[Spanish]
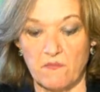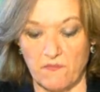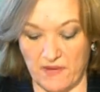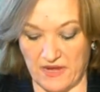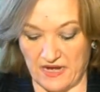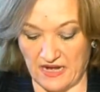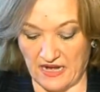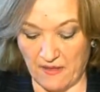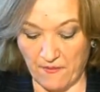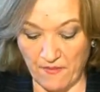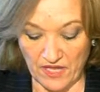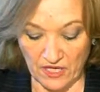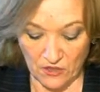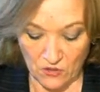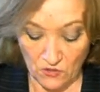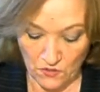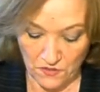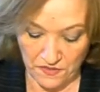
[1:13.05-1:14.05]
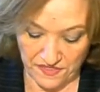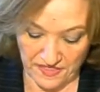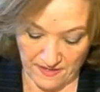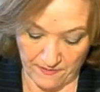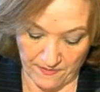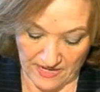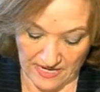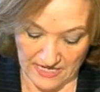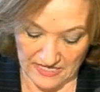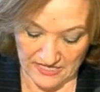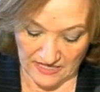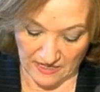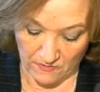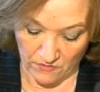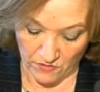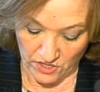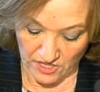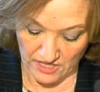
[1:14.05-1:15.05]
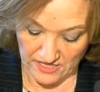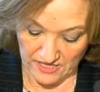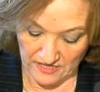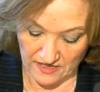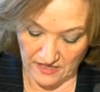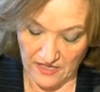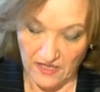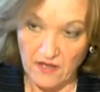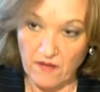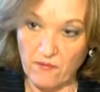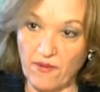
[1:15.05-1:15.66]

para la merluza, para el salmonete,